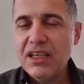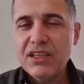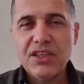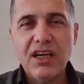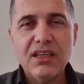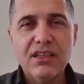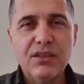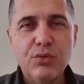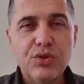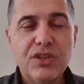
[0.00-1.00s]

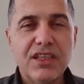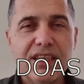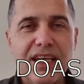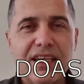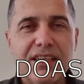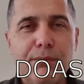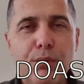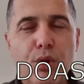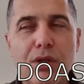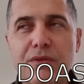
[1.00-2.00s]
karlılığı düşecek derken
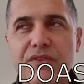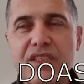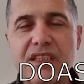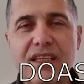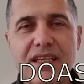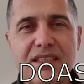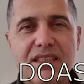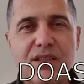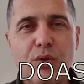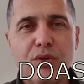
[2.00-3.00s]
böyle bir fısıltı
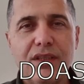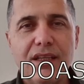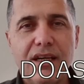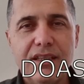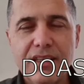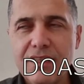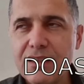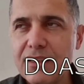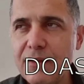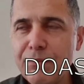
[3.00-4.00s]
gazetesiyle ortalığa
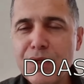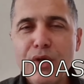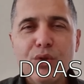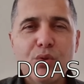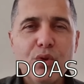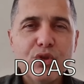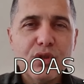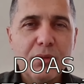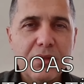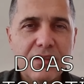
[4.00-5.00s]
yayıldı. Doğuş
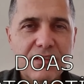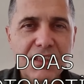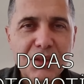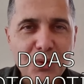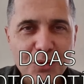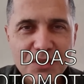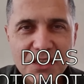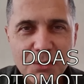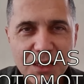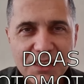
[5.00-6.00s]
Otomotiv değil 9
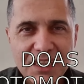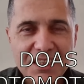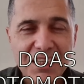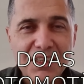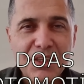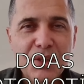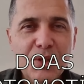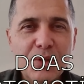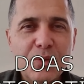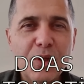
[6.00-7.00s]
lira beklerken
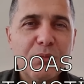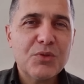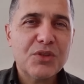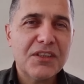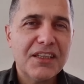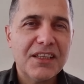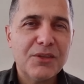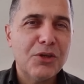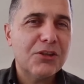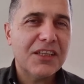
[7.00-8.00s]
4,5 liralara
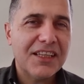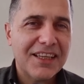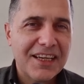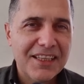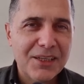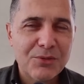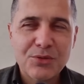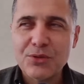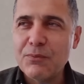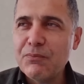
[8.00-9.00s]
4 liralara kadar düştü.